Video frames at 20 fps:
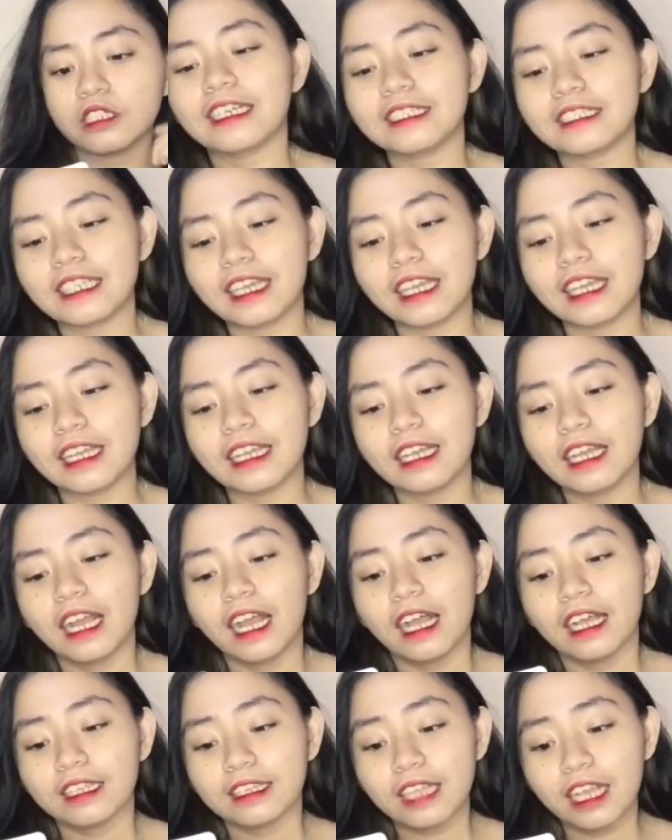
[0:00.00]
Kasi
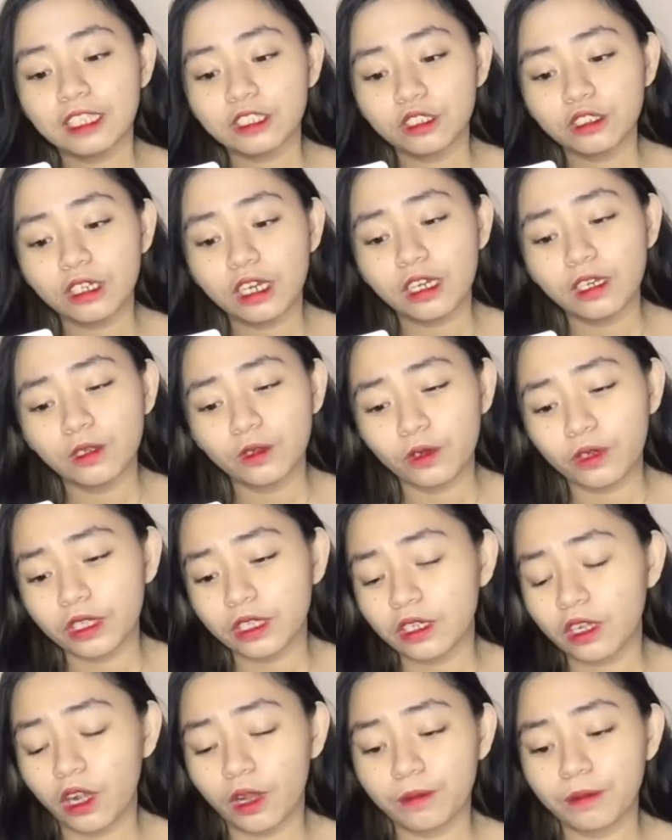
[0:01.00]
natural
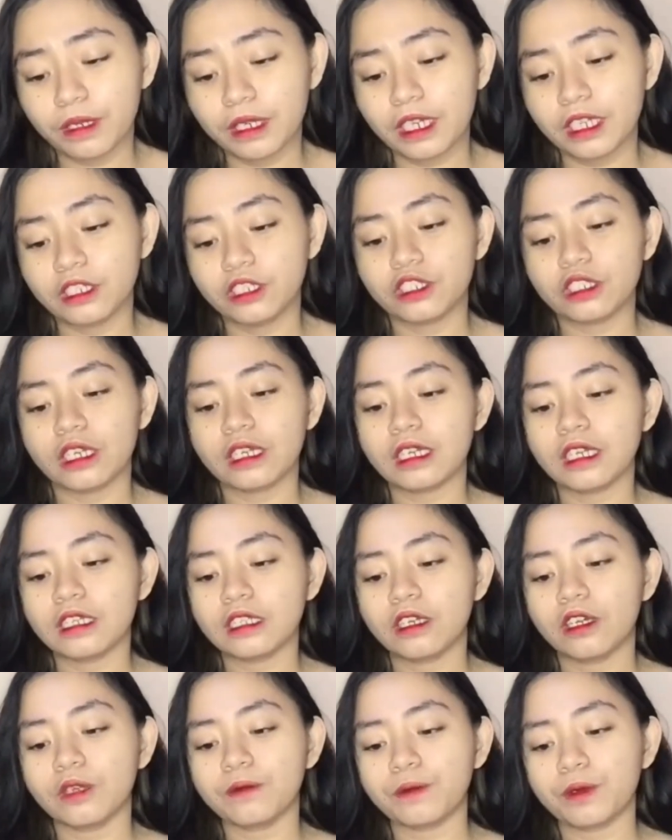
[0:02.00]
looking coverage siya.
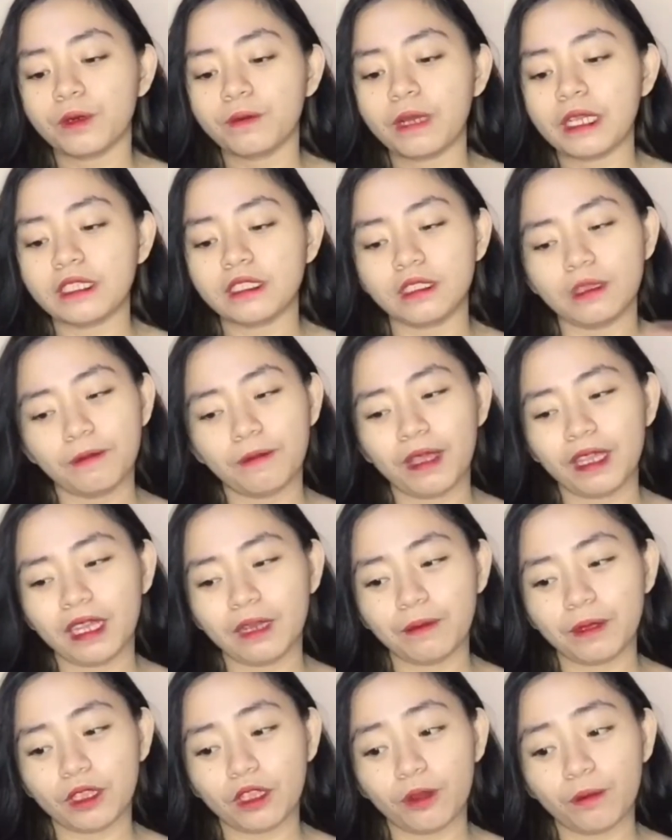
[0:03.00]
Ganon. Provides the
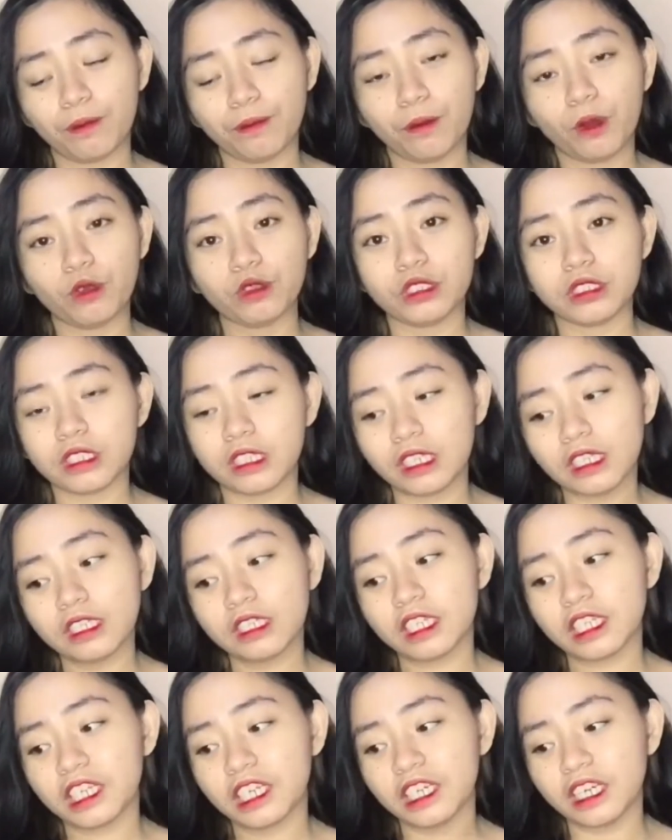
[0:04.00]
benefit of both
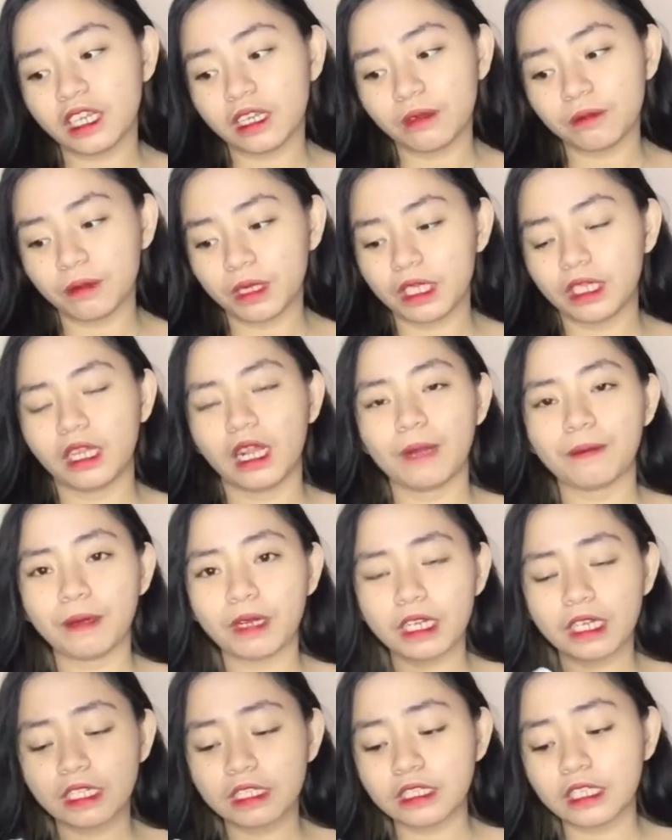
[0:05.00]
skincare and
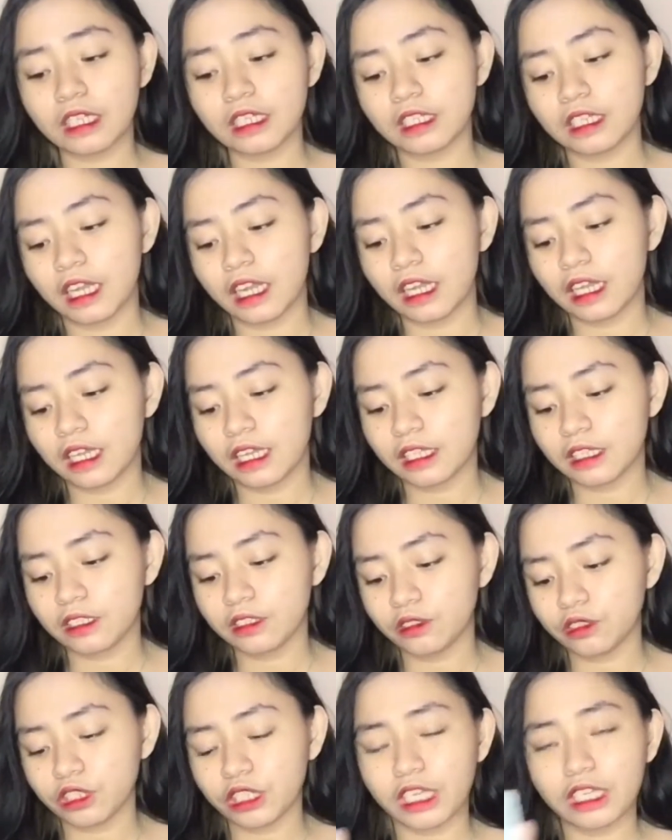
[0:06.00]
makeup. Ang ganda niya. And
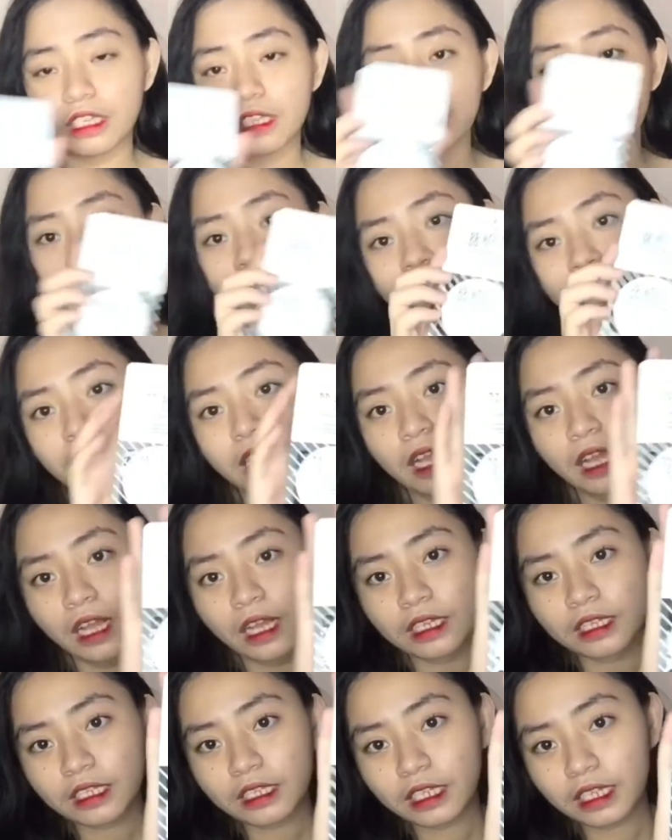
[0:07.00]
yung shade na
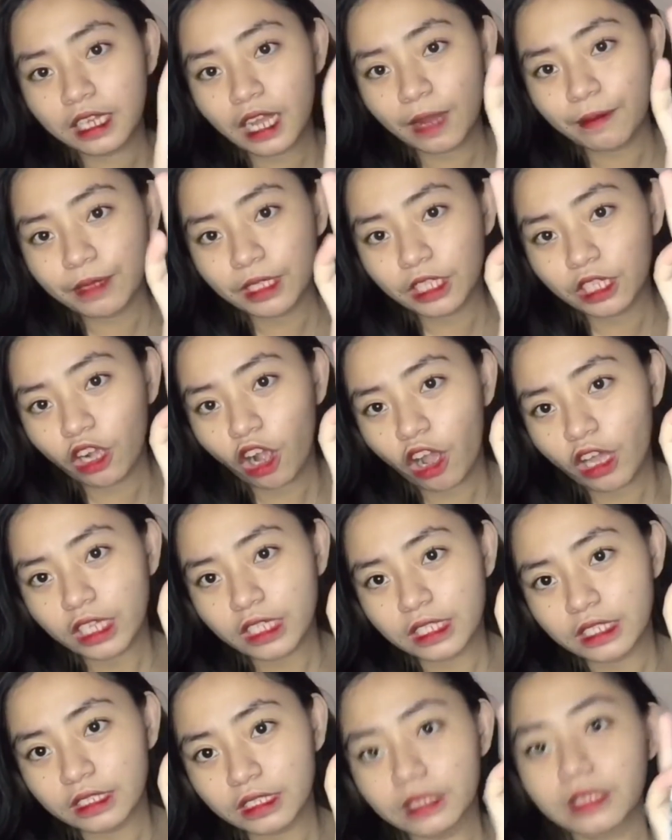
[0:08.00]
ginagamit ko
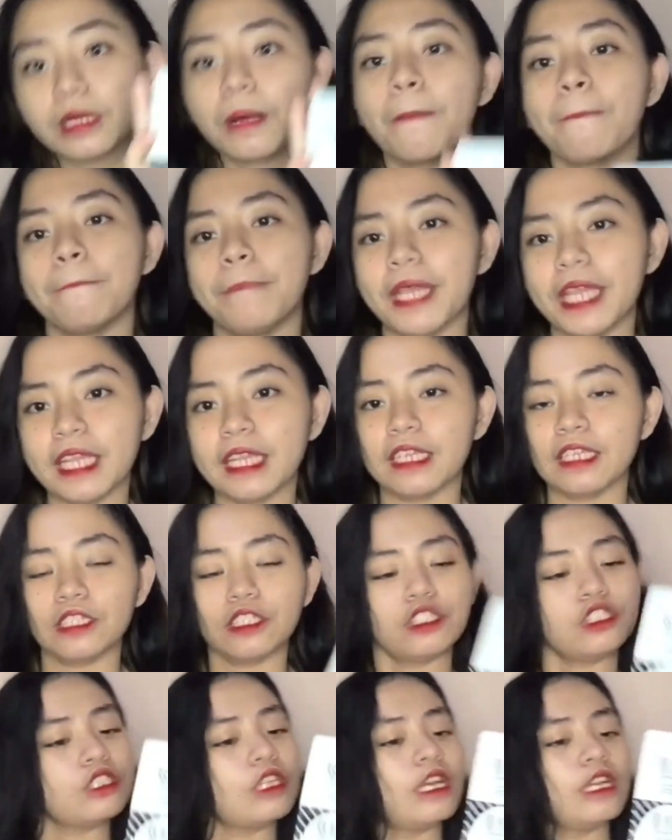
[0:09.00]
is
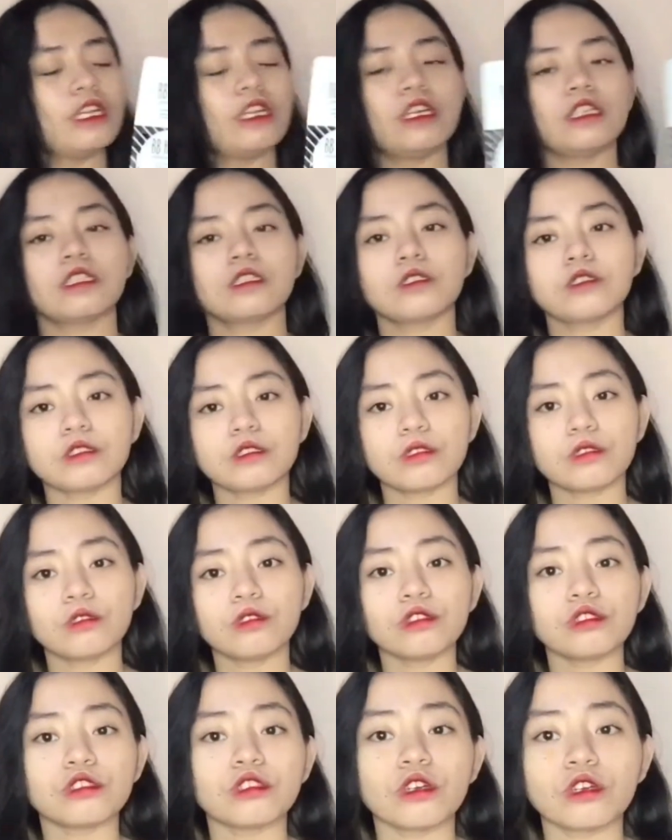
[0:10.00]
beige. Ayan.
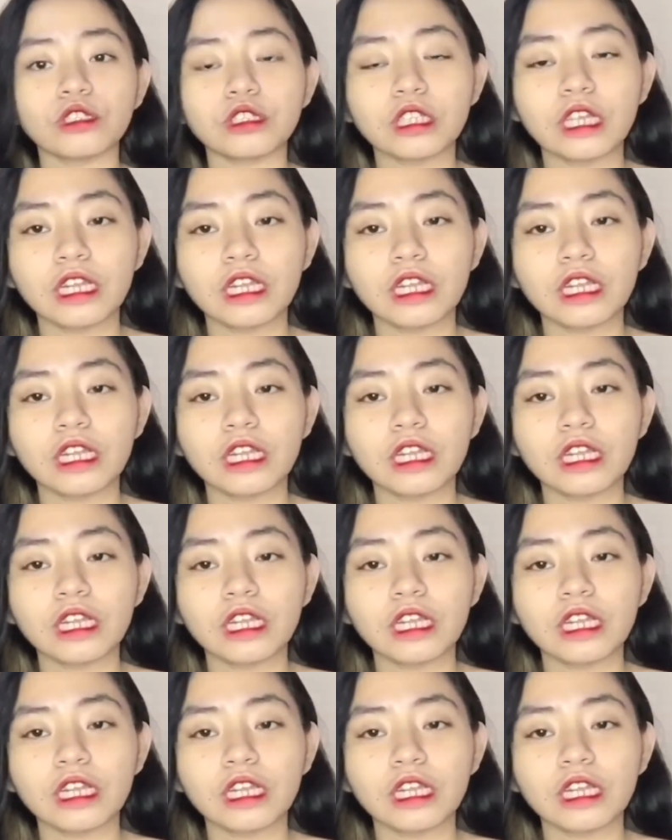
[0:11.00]
Gustong gusto ko